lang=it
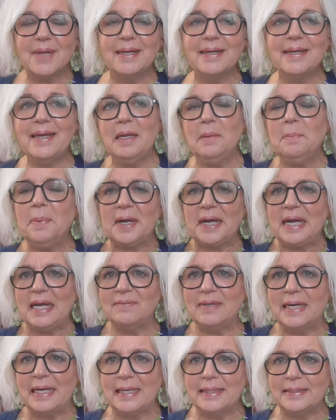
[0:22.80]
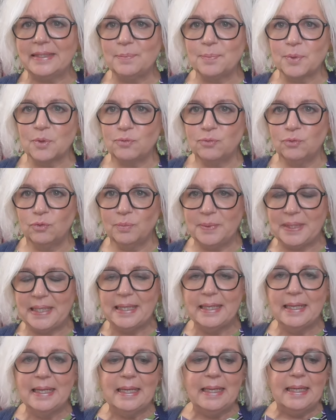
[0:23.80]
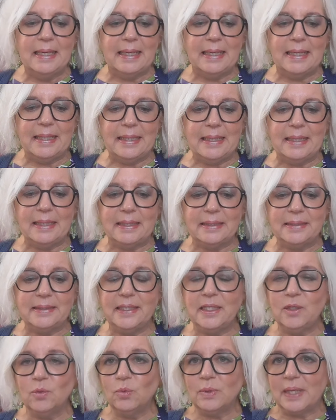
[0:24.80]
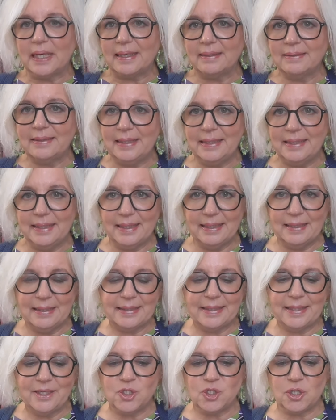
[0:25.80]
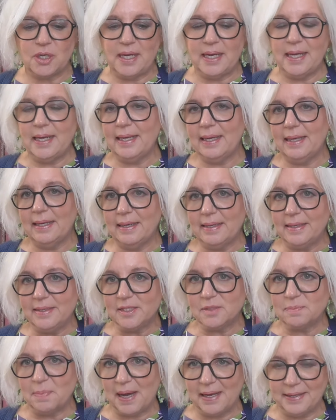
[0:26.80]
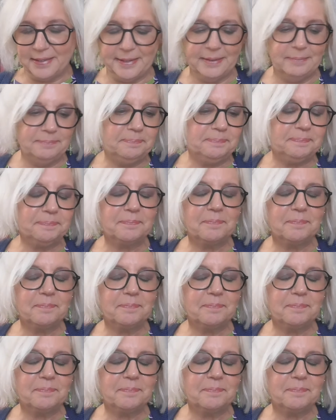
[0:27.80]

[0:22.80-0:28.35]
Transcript: che parlava di profumi eh, di una catena che c'è eh, in Spagna